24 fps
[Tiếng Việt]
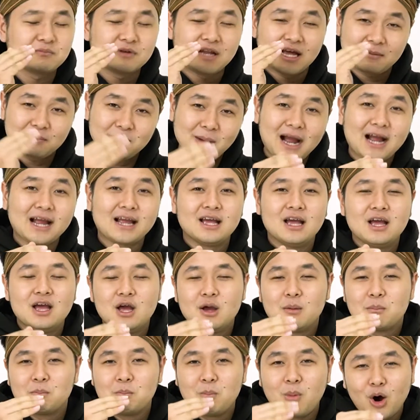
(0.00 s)
đánh bại
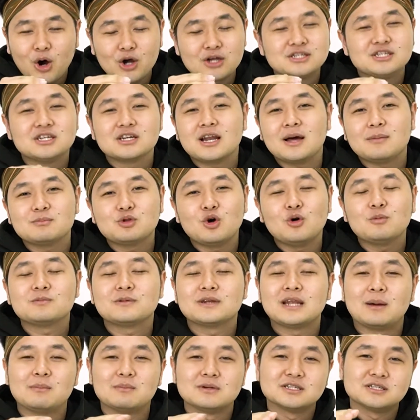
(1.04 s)
mọi chiếc laptop
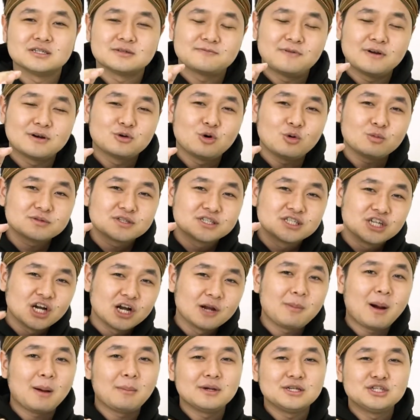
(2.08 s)
nằm ở phân khúc dưới
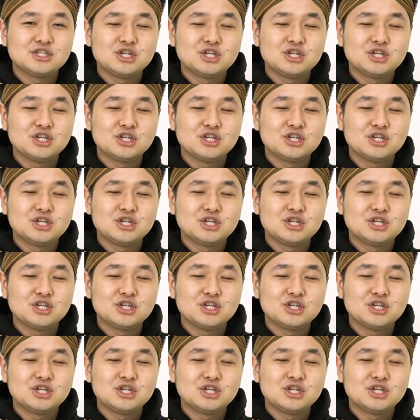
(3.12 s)
30